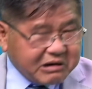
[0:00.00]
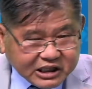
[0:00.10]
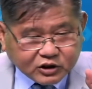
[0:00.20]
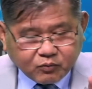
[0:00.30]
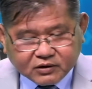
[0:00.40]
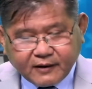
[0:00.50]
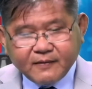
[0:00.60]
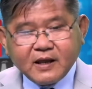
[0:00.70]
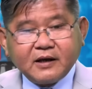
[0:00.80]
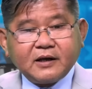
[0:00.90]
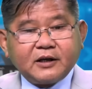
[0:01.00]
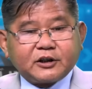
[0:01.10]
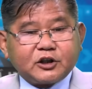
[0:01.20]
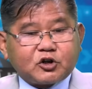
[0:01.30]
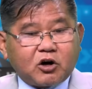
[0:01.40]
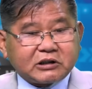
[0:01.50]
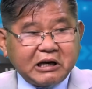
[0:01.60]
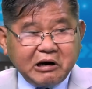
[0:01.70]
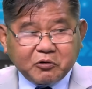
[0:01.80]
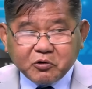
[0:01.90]
liên tục vậy thì cho
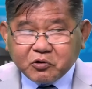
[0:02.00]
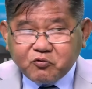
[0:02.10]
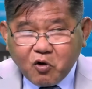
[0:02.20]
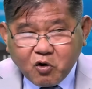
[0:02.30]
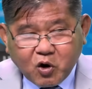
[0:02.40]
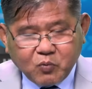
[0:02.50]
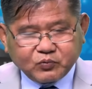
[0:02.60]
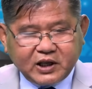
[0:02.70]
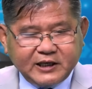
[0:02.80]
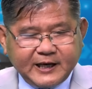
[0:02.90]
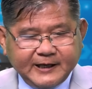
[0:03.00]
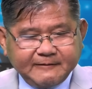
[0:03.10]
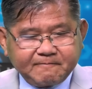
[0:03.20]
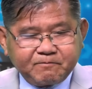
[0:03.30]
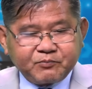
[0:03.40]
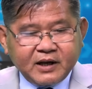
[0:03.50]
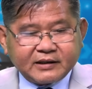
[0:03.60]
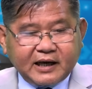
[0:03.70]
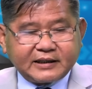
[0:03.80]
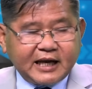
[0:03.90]
thấy là nó vô cùng tế nhị
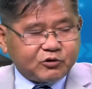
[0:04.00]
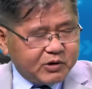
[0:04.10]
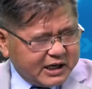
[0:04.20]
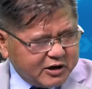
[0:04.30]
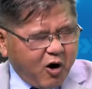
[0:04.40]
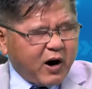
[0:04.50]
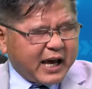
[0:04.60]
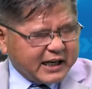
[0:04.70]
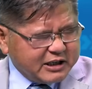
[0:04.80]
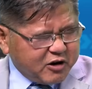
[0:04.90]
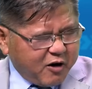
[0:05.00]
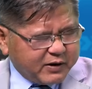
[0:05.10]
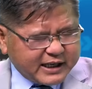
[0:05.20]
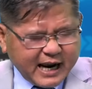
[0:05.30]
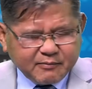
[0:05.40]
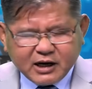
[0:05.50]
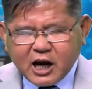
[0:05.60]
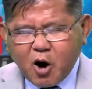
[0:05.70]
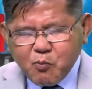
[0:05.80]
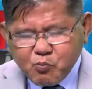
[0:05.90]
thành ra tôi nghĩ đó là cái lý do Việt Nam
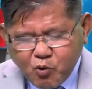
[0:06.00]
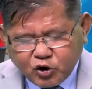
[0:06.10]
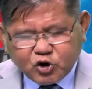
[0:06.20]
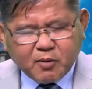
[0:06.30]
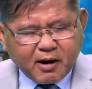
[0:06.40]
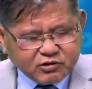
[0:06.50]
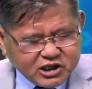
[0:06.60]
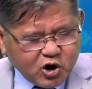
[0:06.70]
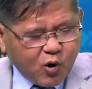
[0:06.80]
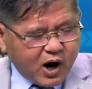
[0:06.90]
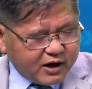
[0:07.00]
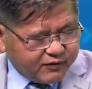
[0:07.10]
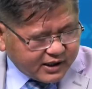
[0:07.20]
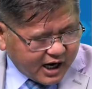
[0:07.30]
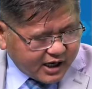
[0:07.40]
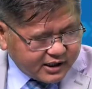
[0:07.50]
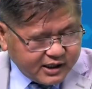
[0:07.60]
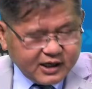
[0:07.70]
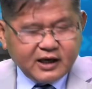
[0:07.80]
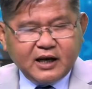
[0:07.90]
không muốn cho báo chí hồ hởi phấn khởi
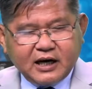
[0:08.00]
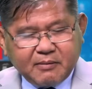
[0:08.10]
ừ.